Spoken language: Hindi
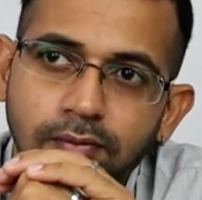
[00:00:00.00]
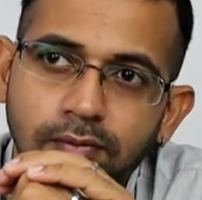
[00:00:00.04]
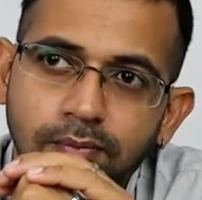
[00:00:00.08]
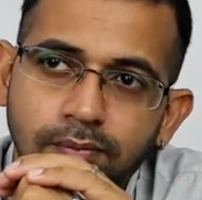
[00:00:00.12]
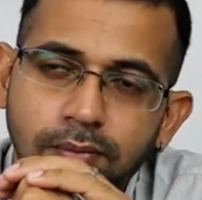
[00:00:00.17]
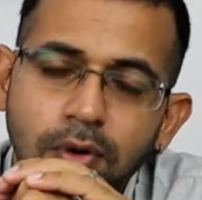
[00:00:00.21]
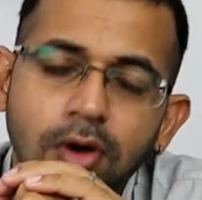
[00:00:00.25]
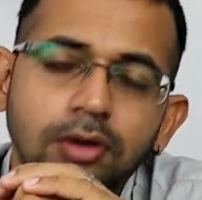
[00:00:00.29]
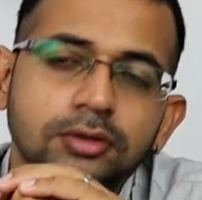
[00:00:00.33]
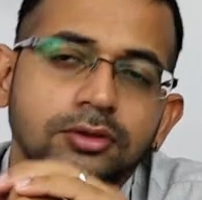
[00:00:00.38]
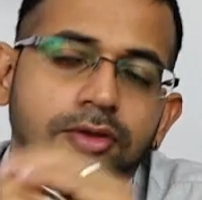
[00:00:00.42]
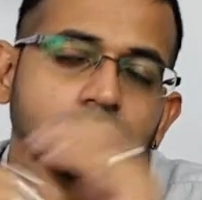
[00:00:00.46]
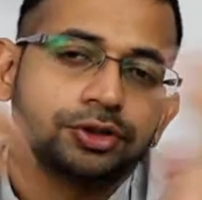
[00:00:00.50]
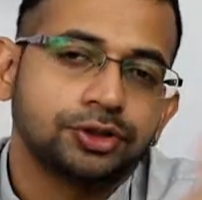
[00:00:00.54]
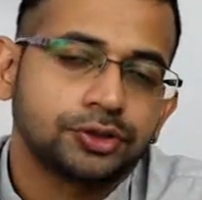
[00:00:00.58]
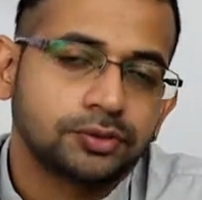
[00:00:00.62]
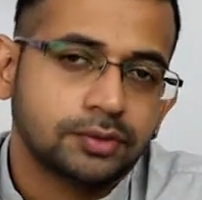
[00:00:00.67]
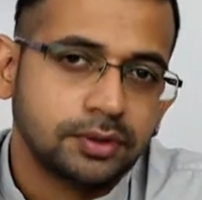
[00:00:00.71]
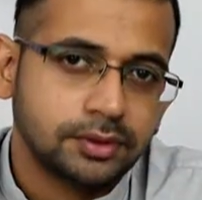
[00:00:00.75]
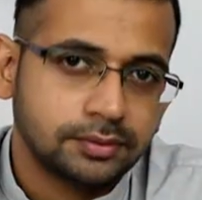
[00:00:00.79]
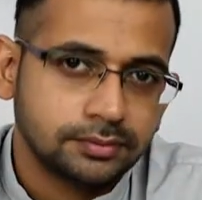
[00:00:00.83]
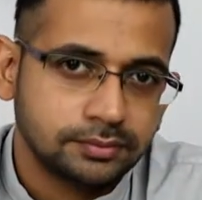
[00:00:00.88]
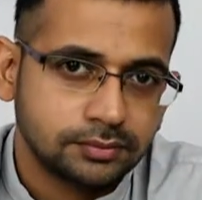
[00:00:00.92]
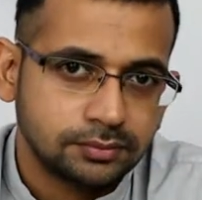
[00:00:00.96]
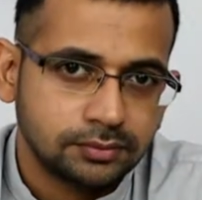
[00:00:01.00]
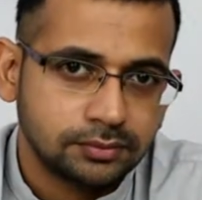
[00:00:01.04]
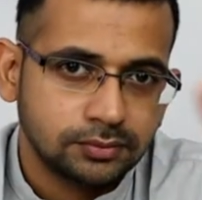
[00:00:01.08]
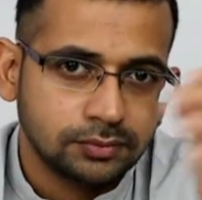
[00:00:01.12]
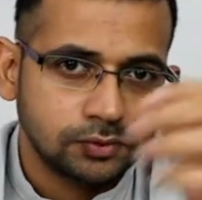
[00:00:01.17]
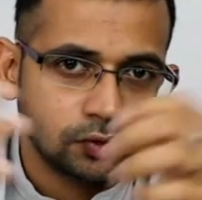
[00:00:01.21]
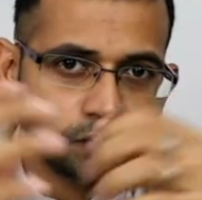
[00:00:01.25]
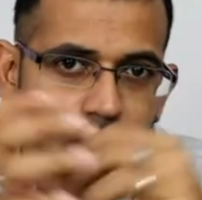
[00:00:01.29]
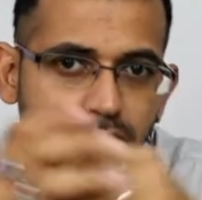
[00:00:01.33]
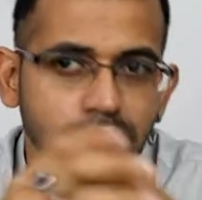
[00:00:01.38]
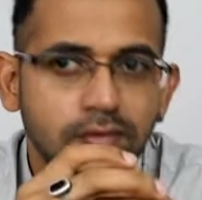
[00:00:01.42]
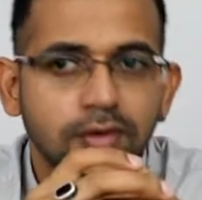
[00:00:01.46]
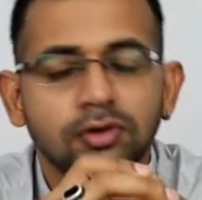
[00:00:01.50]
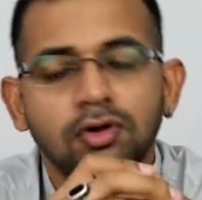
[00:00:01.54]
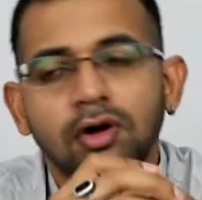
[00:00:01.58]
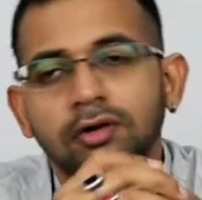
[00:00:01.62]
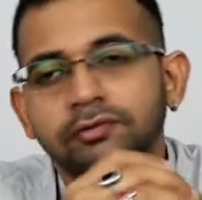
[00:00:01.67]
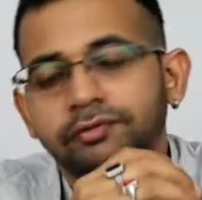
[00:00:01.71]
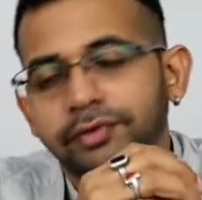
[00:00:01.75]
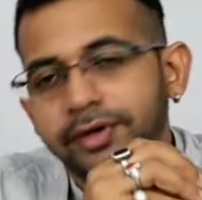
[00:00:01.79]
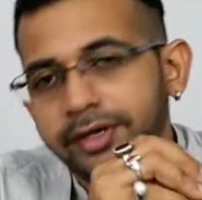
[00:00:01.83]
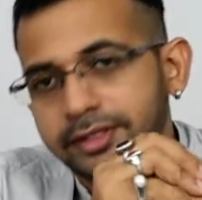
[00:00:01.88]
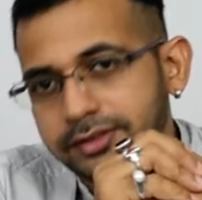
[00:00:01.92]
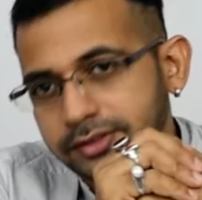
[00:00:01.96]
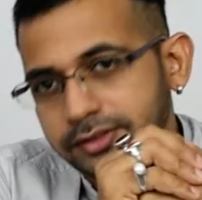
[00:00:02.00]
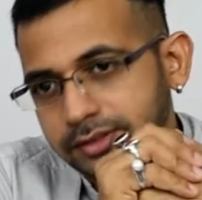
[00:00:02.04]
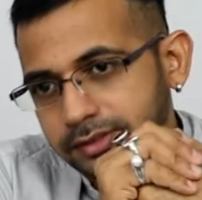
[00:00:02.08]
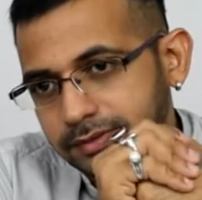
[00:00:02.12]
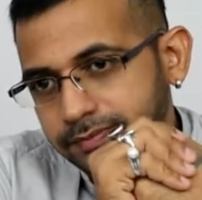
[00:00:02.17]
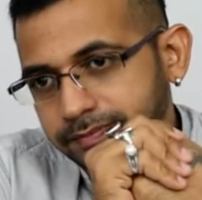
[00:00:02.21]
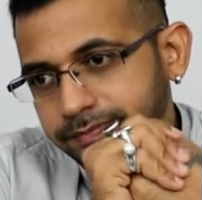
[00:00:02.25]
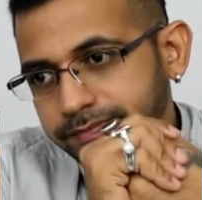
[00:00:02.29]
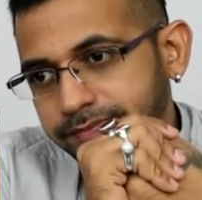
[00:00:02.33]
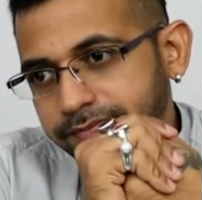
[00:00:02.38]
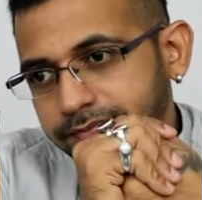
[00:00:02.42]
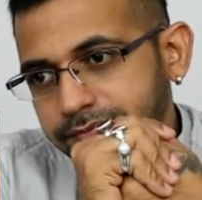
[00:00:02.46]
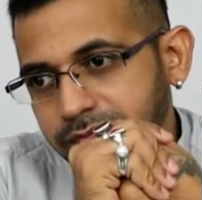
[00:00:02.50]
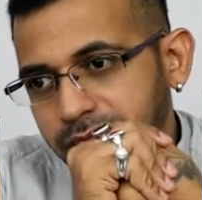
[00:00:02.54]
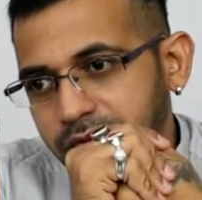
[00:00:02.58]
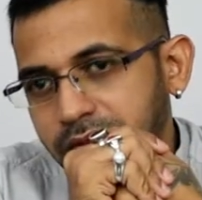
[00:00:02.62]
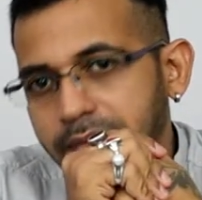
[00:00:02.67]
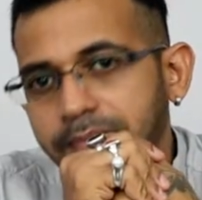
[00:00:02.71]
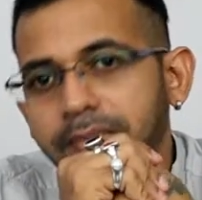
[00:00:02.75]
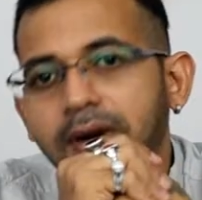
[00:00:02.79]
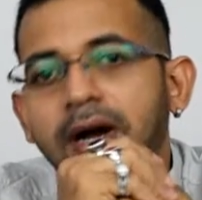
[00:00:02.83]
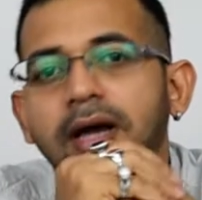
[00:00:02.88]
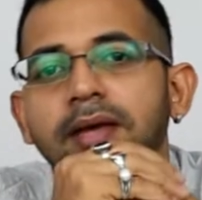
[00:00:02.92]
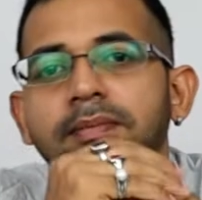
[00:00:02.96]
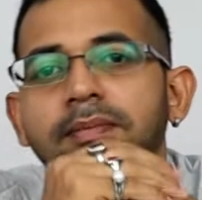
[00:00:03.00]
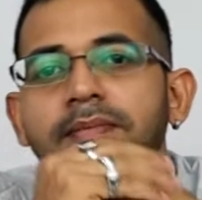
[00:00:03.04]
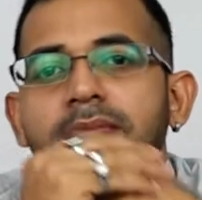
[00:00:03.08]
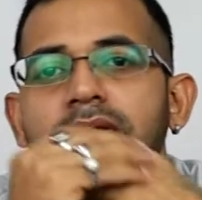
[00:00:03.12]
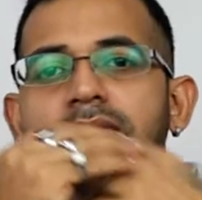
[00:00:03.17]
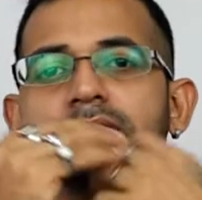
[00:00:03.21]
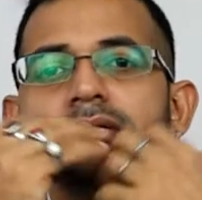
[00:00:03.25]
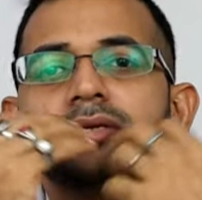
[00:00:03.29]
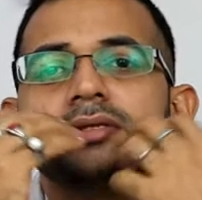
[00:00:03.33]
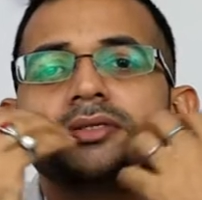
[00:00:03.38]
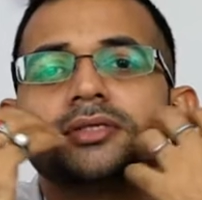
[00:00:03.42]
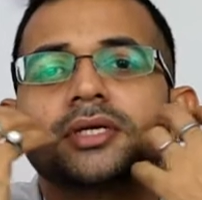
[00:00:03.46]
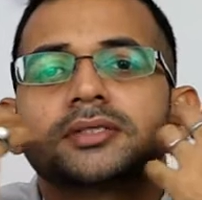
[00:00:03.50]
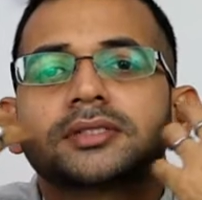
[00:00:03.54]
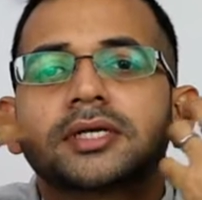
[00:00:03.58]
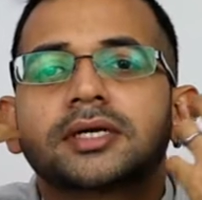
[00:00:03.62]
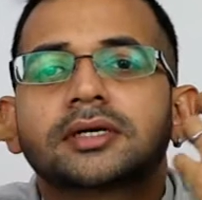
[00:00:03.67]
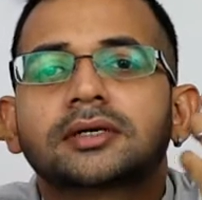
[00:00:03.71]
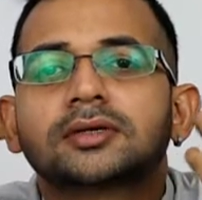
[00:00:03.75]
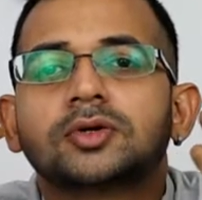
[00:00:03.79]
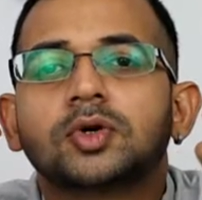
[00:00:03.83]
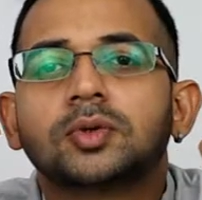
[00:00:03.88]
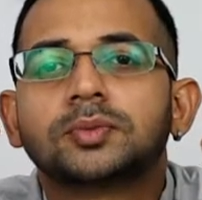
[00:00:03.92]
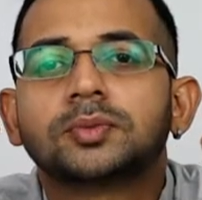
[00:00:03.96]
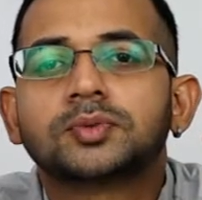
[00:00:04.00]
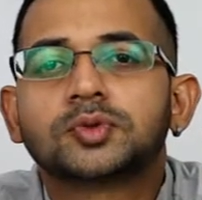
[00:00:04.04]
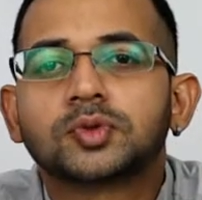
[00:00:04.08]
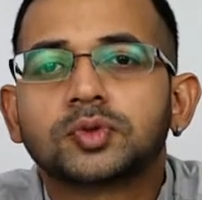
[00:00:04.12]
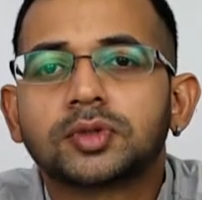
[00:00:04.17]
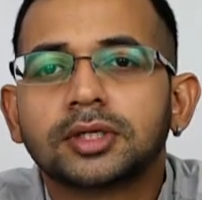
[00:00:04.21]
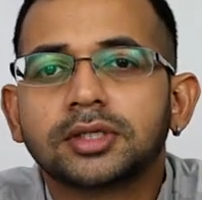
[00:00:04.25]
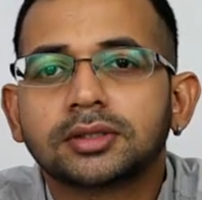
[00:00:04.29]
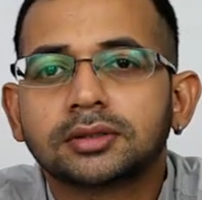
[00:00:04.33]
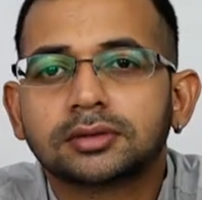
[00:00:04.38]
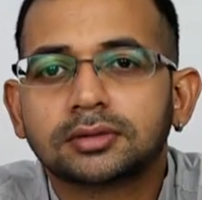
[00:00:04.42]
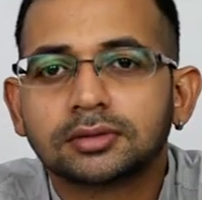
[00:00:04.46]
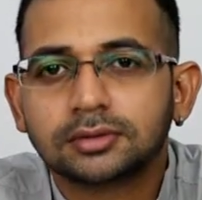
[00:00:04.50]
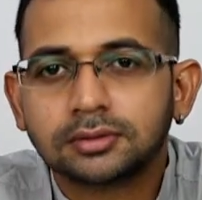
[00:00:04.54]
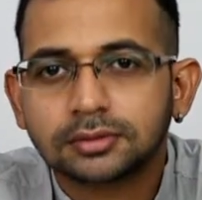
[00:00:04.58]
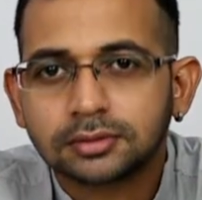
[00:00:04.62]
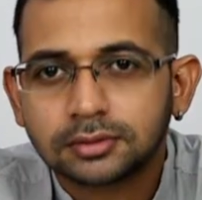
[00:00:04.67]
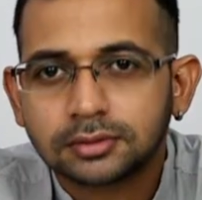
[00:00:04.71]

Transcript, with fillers: बहुत खुश हुआ ओवर कॉन्फिडेंस कि भाई मेरे जैसा खूबसूरत